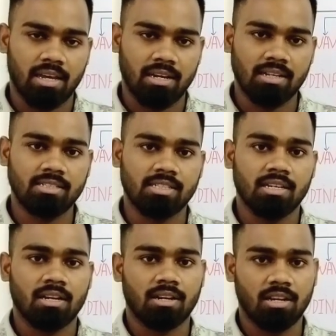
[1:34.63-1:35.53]

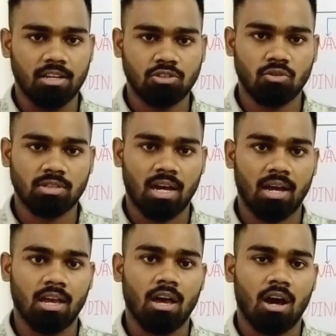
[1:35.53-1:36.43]
एनर्जी रिलीज होता
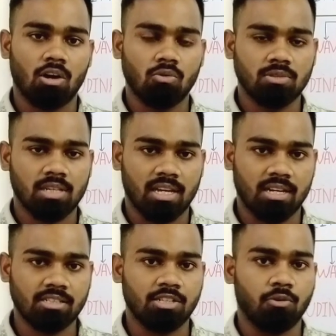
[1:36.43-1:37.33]
है और उस
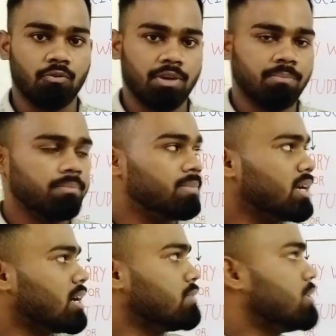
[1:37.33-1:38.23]
एनर्जी वेव
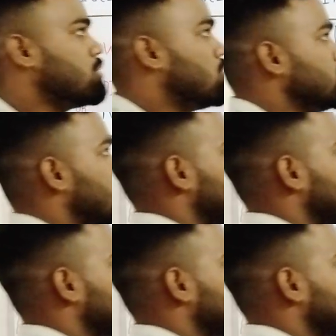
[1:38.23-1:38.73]
में कन्वर्ट हो